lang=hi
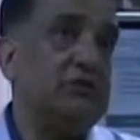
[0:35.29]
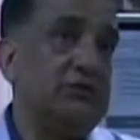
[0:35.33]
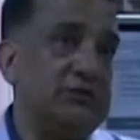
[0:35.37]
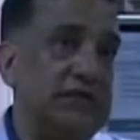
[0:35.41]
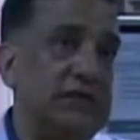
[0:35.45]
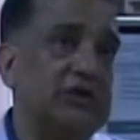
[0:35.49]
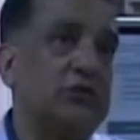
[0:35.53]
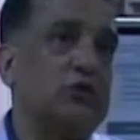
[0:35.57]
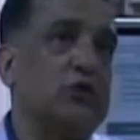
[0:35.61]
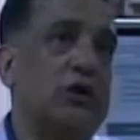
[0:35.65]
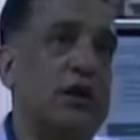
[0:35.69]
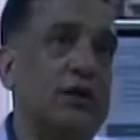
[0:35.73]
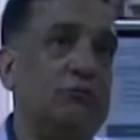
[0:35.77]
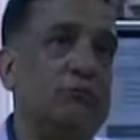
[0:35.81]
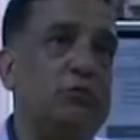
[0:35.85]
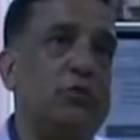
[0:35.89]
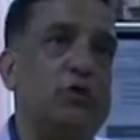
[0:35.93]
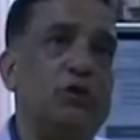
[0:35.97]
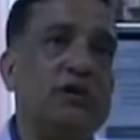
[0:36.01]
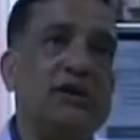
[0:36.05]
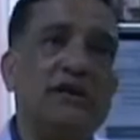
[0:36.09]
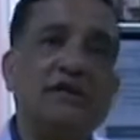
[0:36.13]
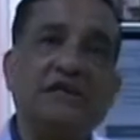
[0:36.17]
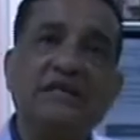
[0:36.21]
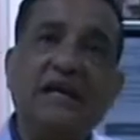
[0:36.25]
ये जो आप
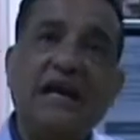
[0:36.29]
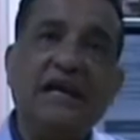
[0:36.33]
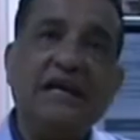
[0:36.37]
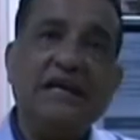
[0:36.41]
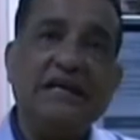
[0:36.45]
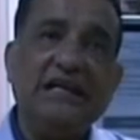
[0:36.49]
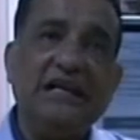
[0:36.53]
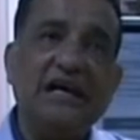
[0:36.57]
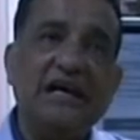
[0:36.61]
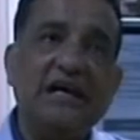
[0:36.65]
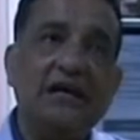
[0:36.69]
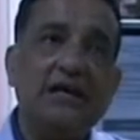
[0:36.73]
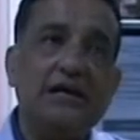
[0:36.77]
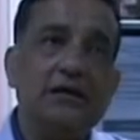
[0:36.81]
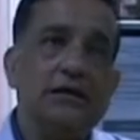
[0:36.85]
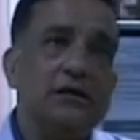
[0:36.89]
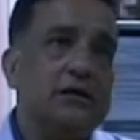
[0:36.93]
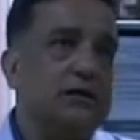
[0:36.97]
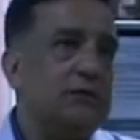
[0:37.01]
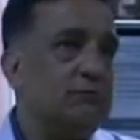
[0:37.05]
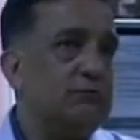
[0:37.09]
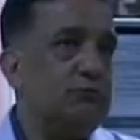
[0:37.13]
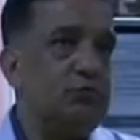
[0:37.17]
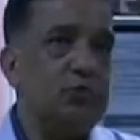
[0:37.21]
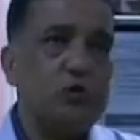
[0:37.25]
बोल रहे हैं डायरिया
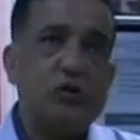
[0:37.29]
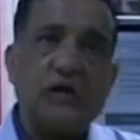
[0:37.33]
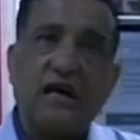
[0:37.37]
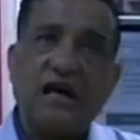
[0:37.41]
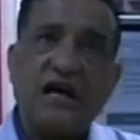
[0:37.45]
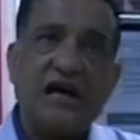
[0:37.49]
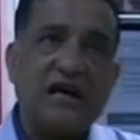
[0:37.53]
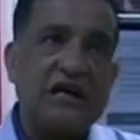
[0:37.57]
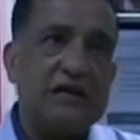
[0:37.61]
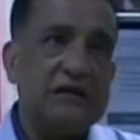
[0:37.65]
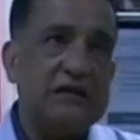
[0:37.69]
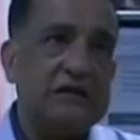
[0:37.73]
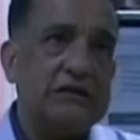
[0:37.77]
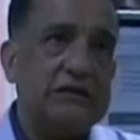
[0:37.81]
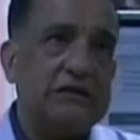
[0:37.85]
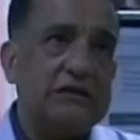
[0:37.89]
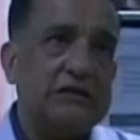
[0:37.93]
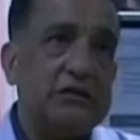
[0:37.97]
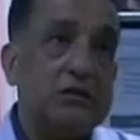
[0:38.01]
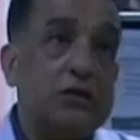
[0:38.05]
बुखार